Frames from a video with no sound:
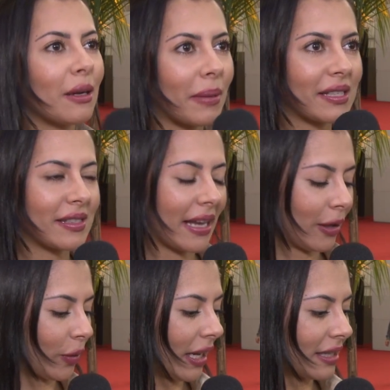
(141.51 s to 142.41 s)

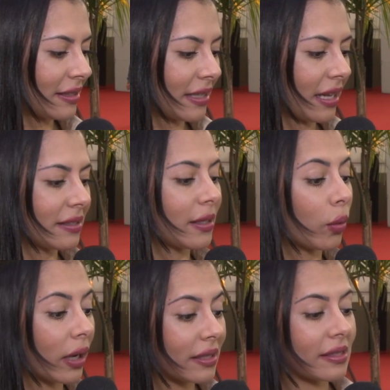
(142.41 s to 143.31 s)
Marcelo, essa
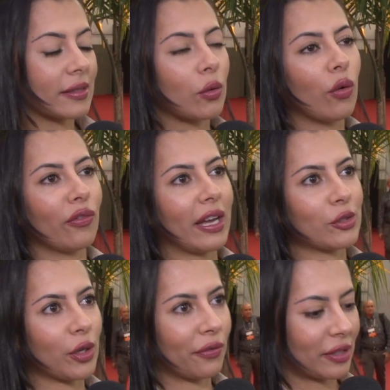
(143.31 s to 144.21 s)
segurança se
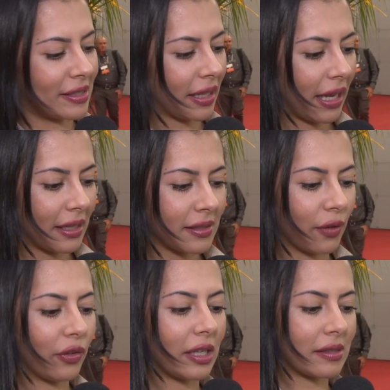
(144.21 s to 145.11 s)
converte em
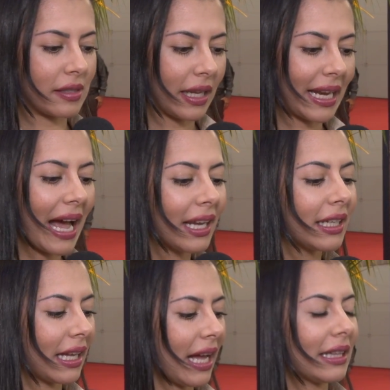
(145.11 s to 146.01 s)
eficiência financeira
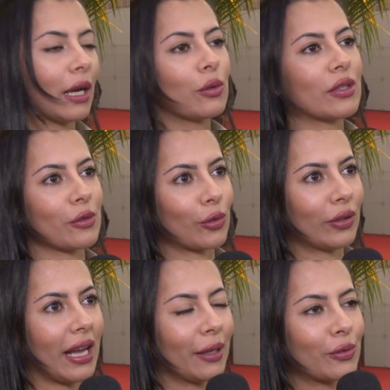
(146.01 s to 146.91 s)
alinhada aos
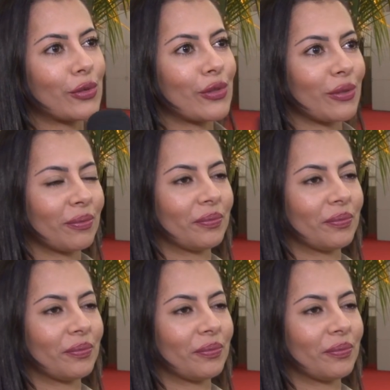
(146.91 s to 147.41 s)
resultados?